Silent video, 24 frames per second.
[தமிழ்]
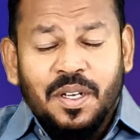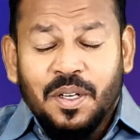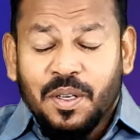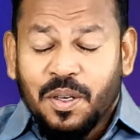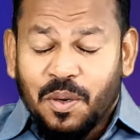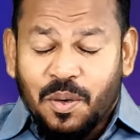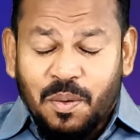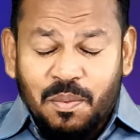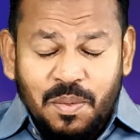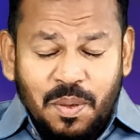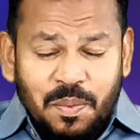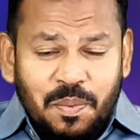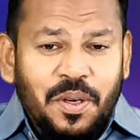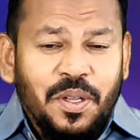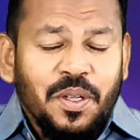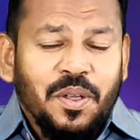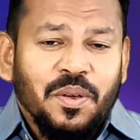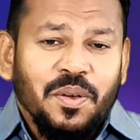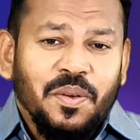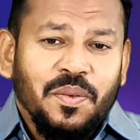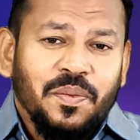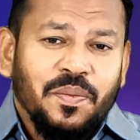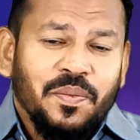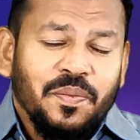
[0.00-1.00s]
எனக்கு ரொம்ப
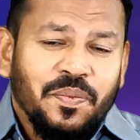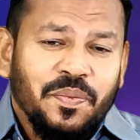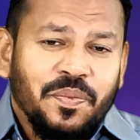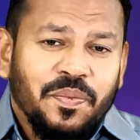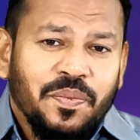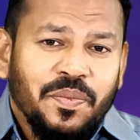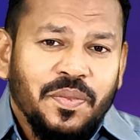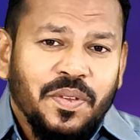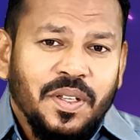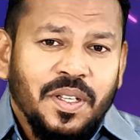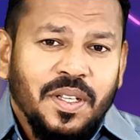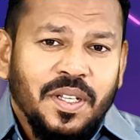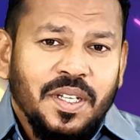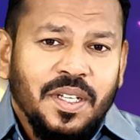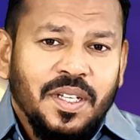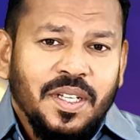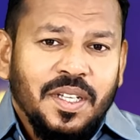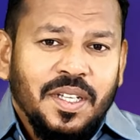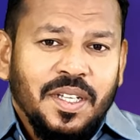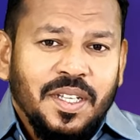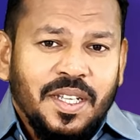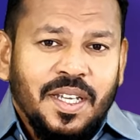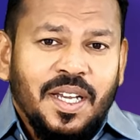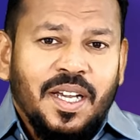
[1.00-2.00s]
பிடிக்கும்
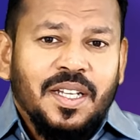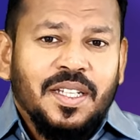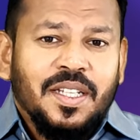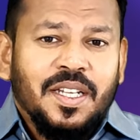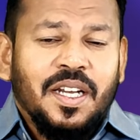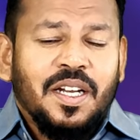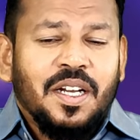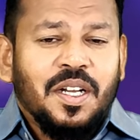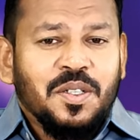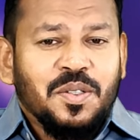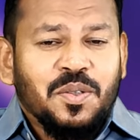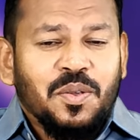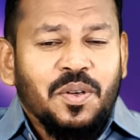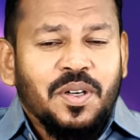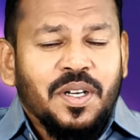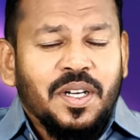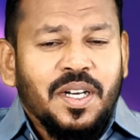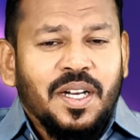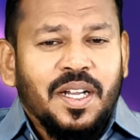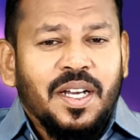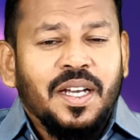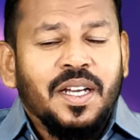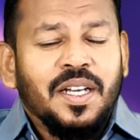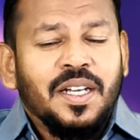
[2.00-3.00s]
ஏன் இதெல்லாம் நான்
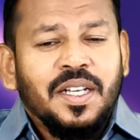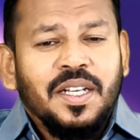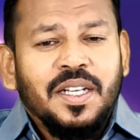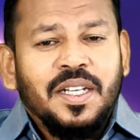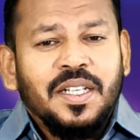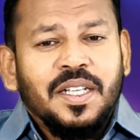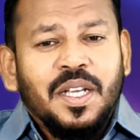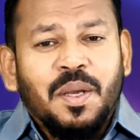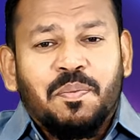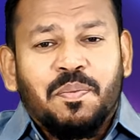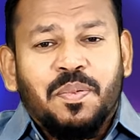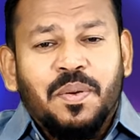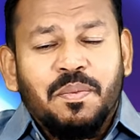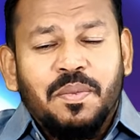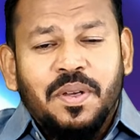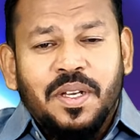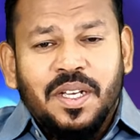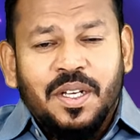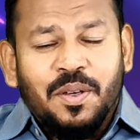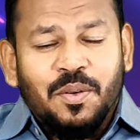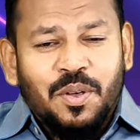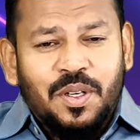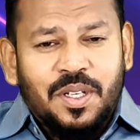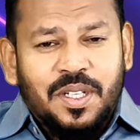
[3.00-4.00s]
சொல்றேன்னா
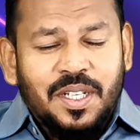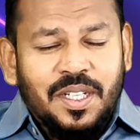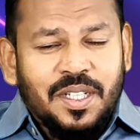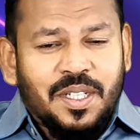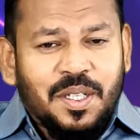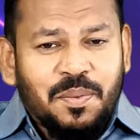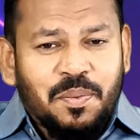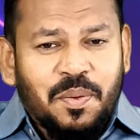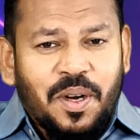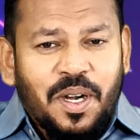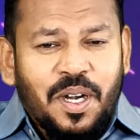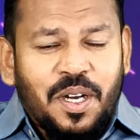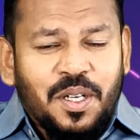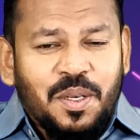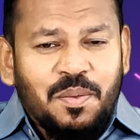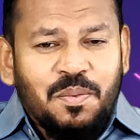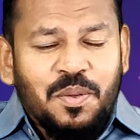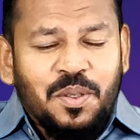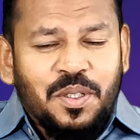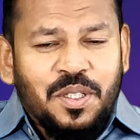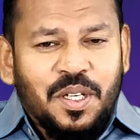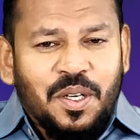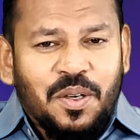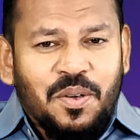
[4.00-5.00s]
எப்பவுமே ஒருத்தர்
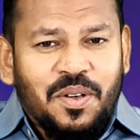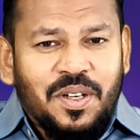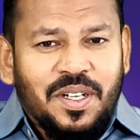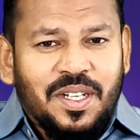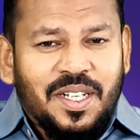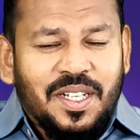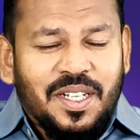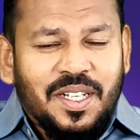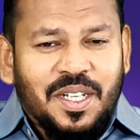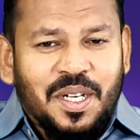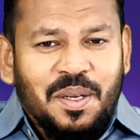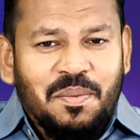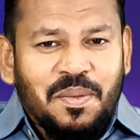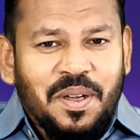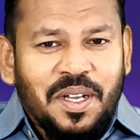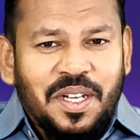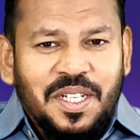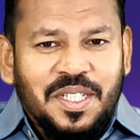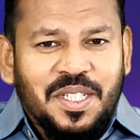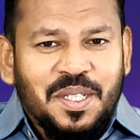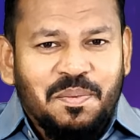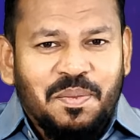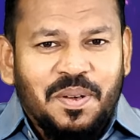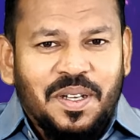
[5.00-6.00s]
பழகும்போது அவங்ககிட்ட இருக்கிற
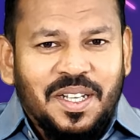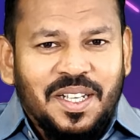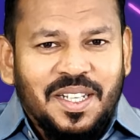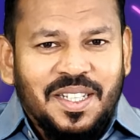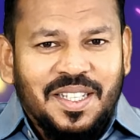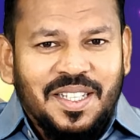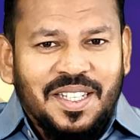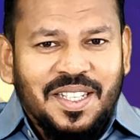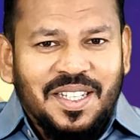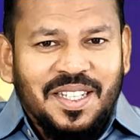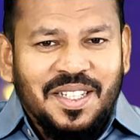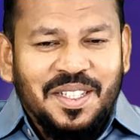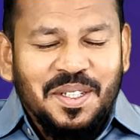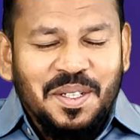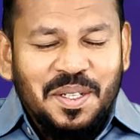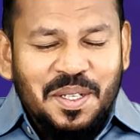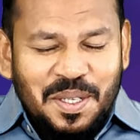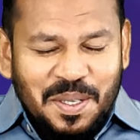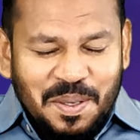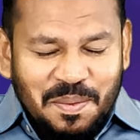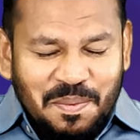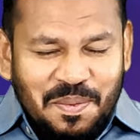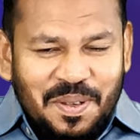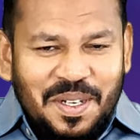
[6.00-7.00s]
மைனஸை பார்க்காதீங்க
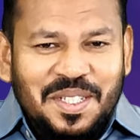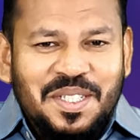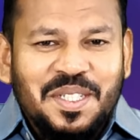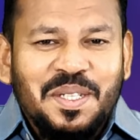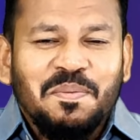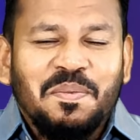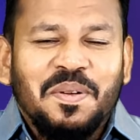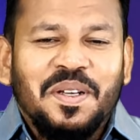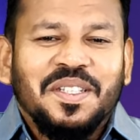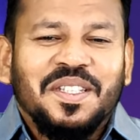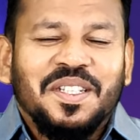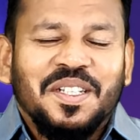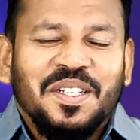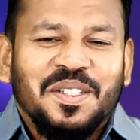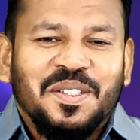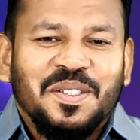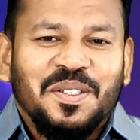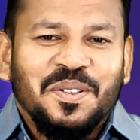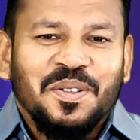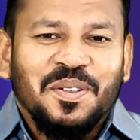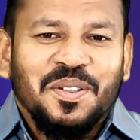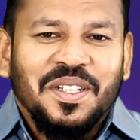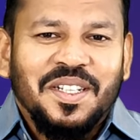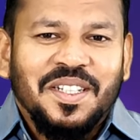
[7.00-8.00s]
ப்ளஸ்ஸை பார்த்து
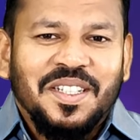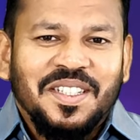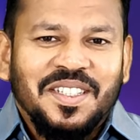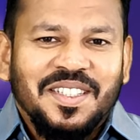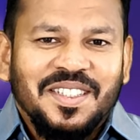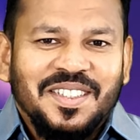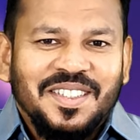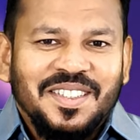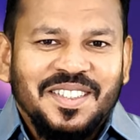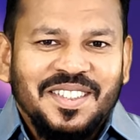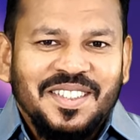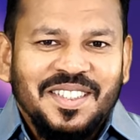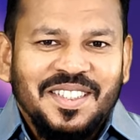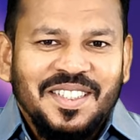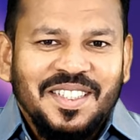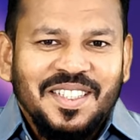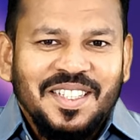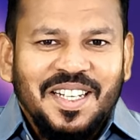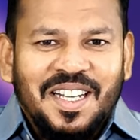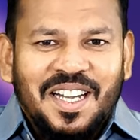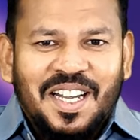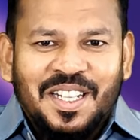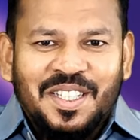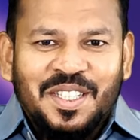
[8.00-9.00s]
எடுத்துக்கோங்க
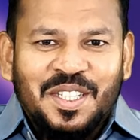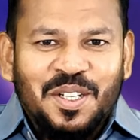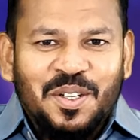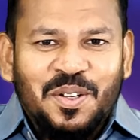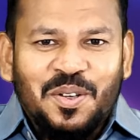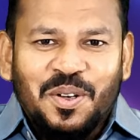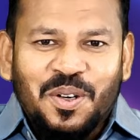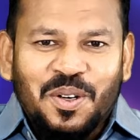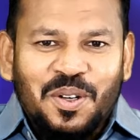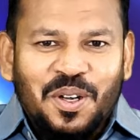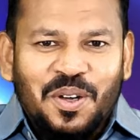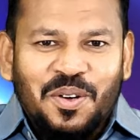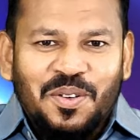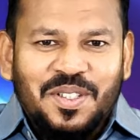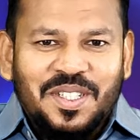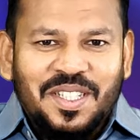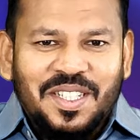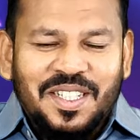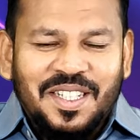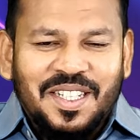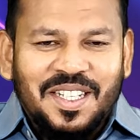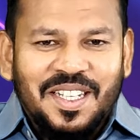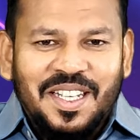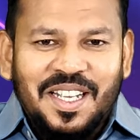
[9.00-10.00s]
அந்த குணம்
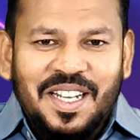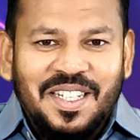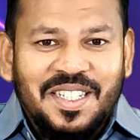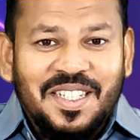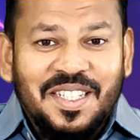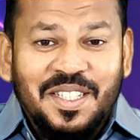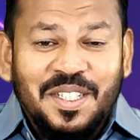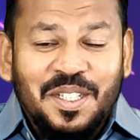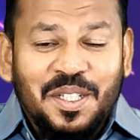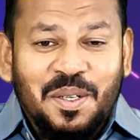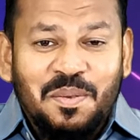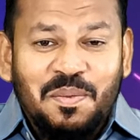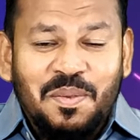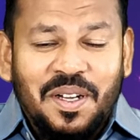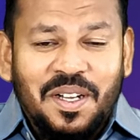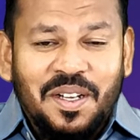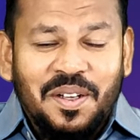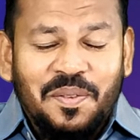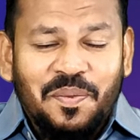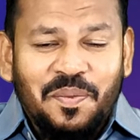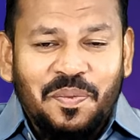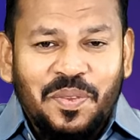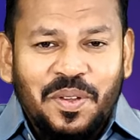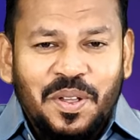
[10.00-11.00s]
அவர்கிட்ட இருக்கு என்கிட்ட இருக்குமா
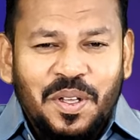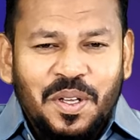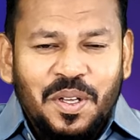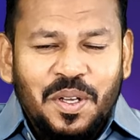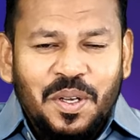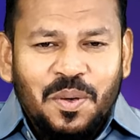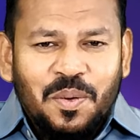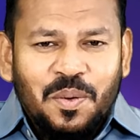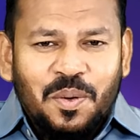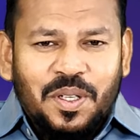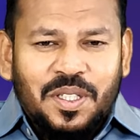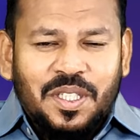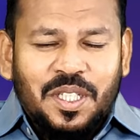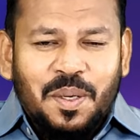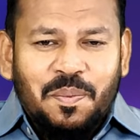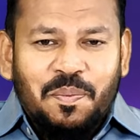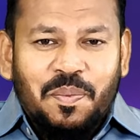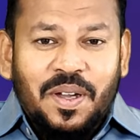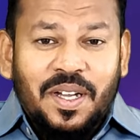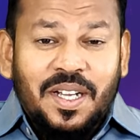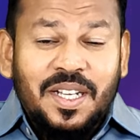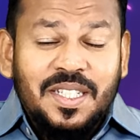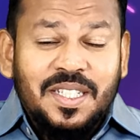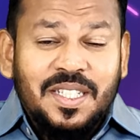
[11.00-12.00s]
ஒருத்தரை
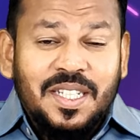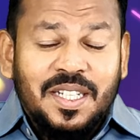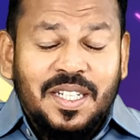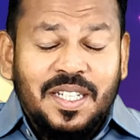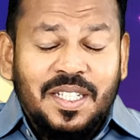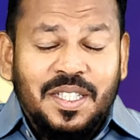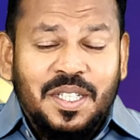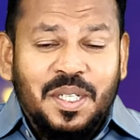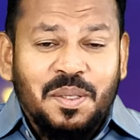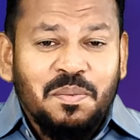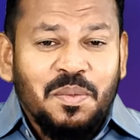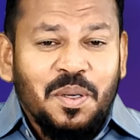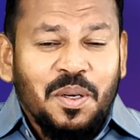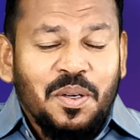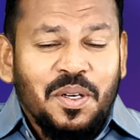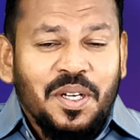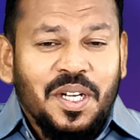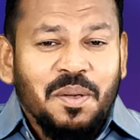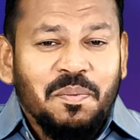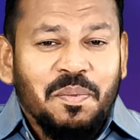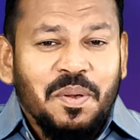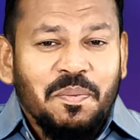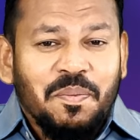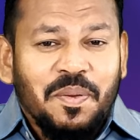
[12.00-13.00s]
பகைச்சிட்டு திரும்ப
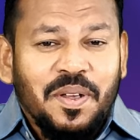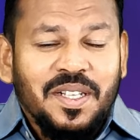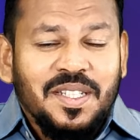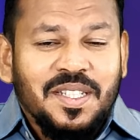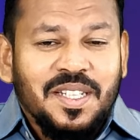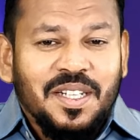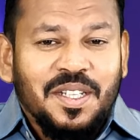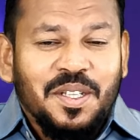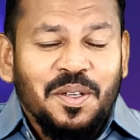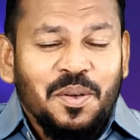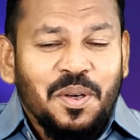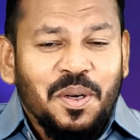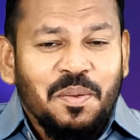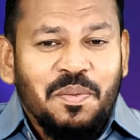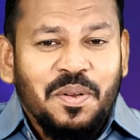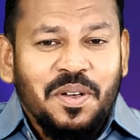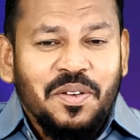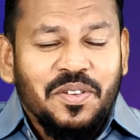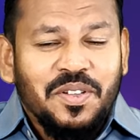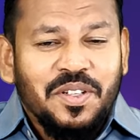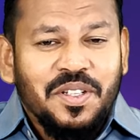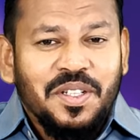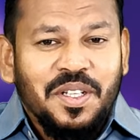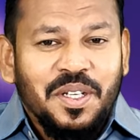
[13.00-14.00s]
அவங்ககிட்ட போய் பேசுறது எவ்வளோ
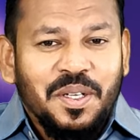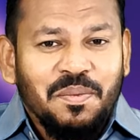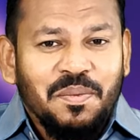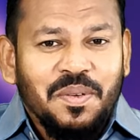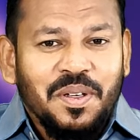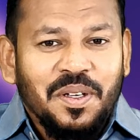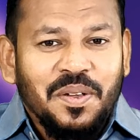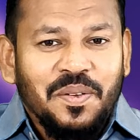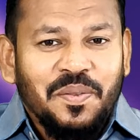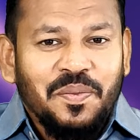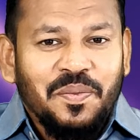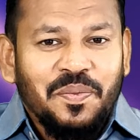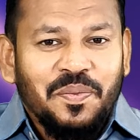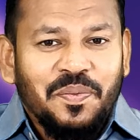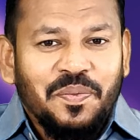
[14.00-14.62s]
பெரிய விஷயம் தெரியுமா